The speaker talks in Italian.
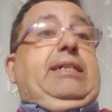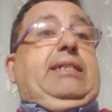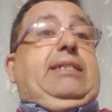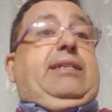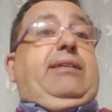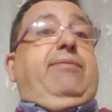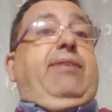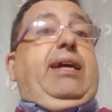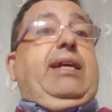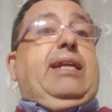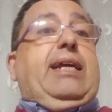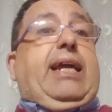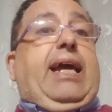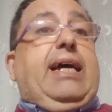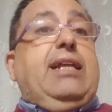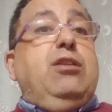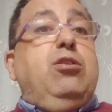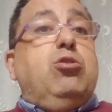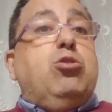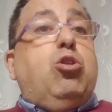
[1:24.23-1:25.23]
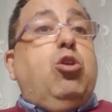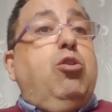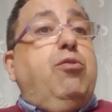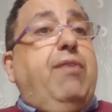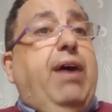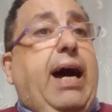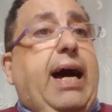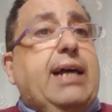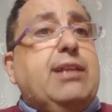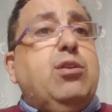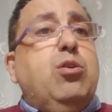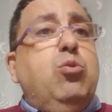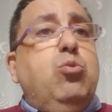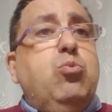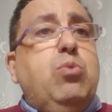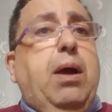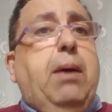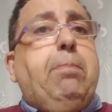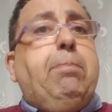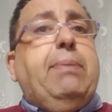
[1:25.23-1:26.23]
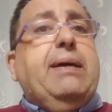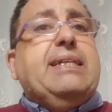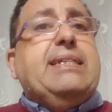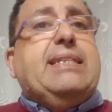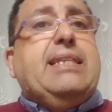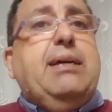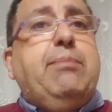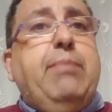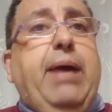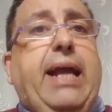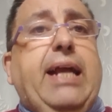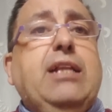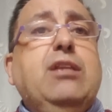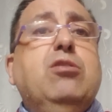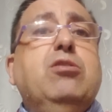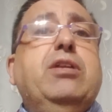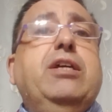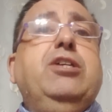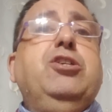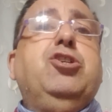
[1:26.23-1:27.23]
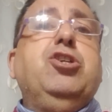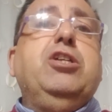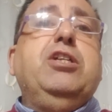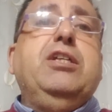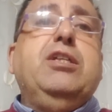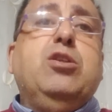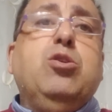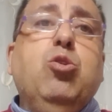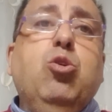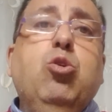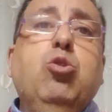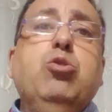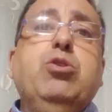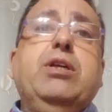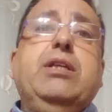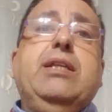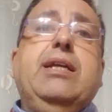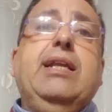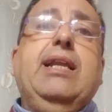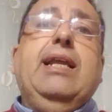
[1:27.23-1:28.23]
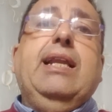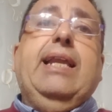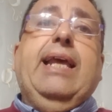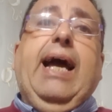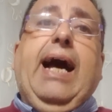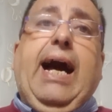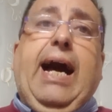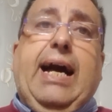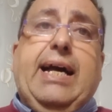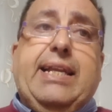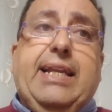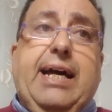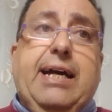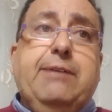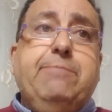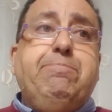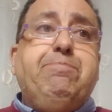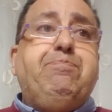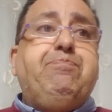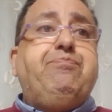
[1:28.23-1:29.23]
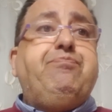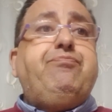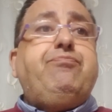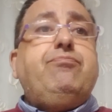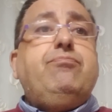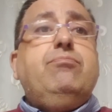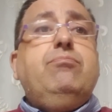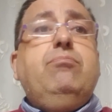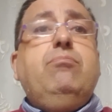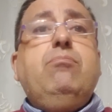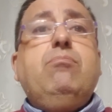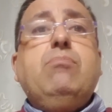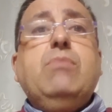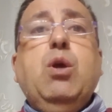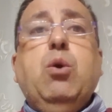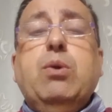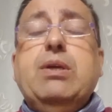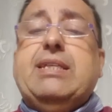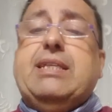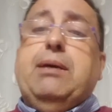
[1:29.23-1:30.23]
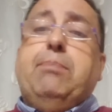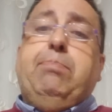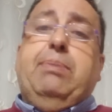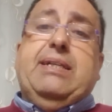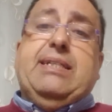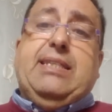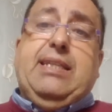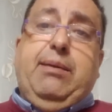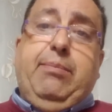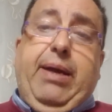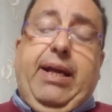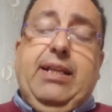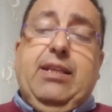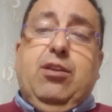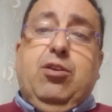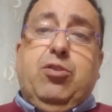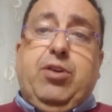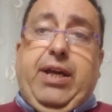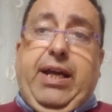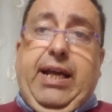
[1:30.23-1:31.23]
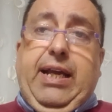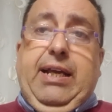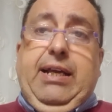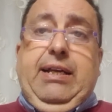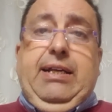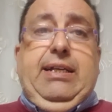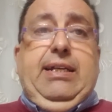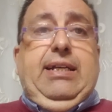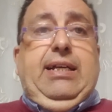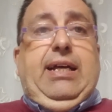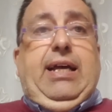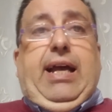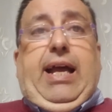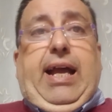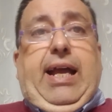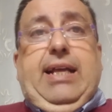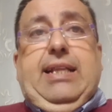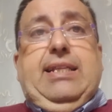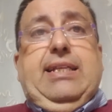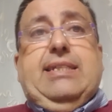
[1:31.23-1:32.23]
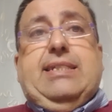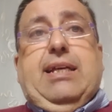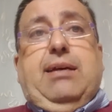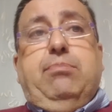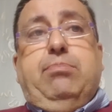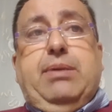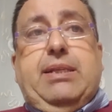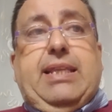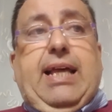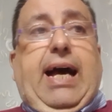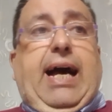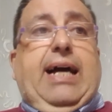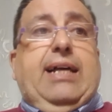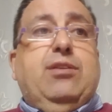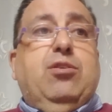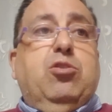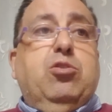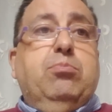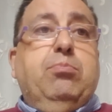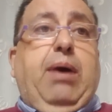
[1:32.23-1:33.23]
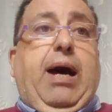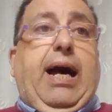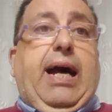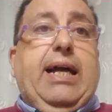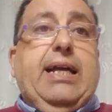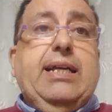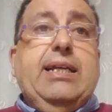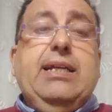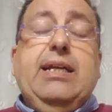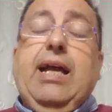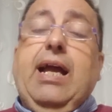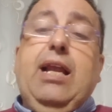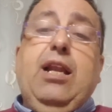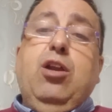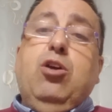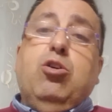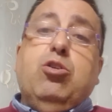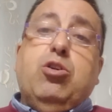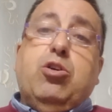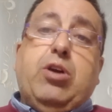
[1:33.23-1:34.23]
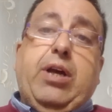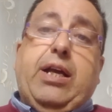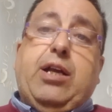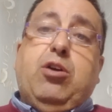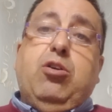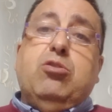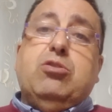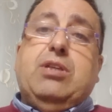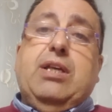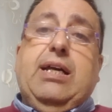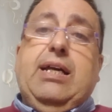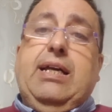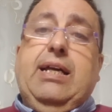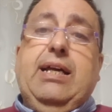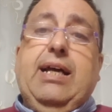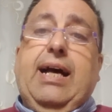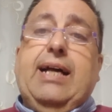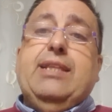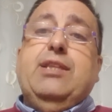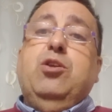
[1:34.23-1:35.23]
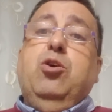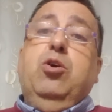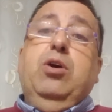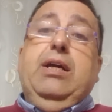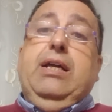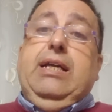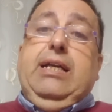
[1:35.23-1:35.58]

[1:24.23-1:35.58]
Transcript: Si vede che hanno trovato un appartamento dei genitori di Liliana, questo appartamento che è disabitato ormai, e loro che cosa hanno